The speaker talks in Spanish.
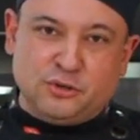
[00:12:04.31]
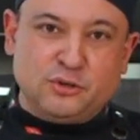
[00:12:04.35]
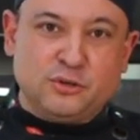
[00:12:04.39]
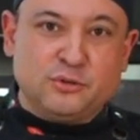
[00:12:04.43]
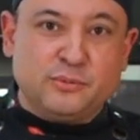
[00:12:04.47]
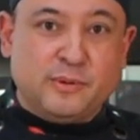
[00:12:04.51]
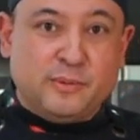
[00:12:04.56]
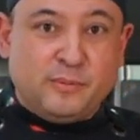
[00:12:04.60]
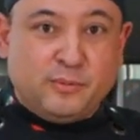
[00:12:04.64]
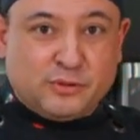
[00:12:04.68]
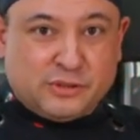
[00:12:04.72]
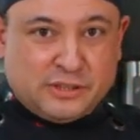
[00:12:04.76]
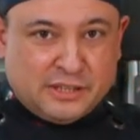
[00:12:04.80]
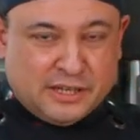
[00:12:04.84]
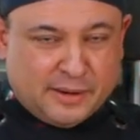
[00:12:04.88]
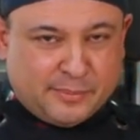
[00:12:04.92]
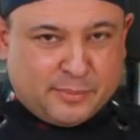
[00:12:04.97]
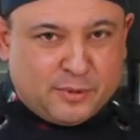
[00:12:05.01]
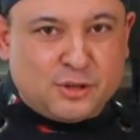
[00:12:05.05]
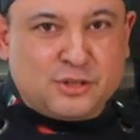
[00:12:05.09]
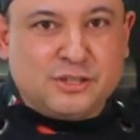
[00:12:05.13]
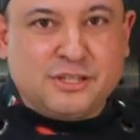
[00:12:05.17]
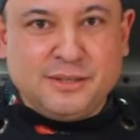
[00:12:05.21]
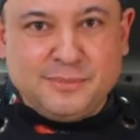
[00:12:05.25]
Nos vemos en la
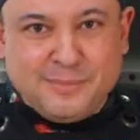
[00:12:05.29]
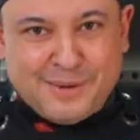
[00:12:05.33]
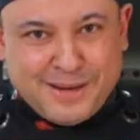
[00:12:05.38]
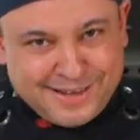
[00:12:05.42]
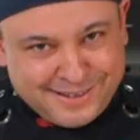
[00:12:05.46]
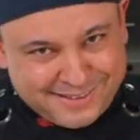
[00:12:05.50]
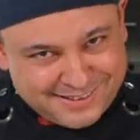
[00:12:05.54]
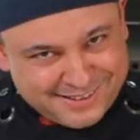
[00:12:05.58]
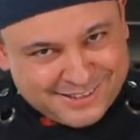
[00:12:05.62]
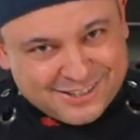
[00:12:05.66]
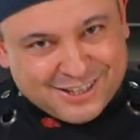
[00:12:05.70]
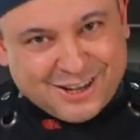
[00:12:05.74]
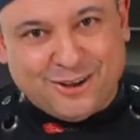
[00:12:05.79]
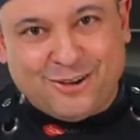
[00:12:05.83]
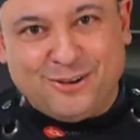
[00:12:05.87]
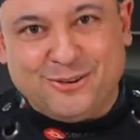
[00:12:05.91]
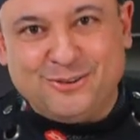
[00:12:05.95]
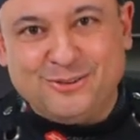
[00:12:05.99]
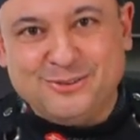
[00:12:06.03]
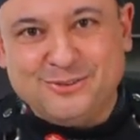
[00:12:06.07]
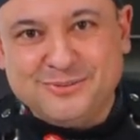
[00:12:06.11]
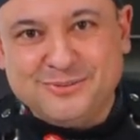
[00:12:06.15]
próxima. Chao.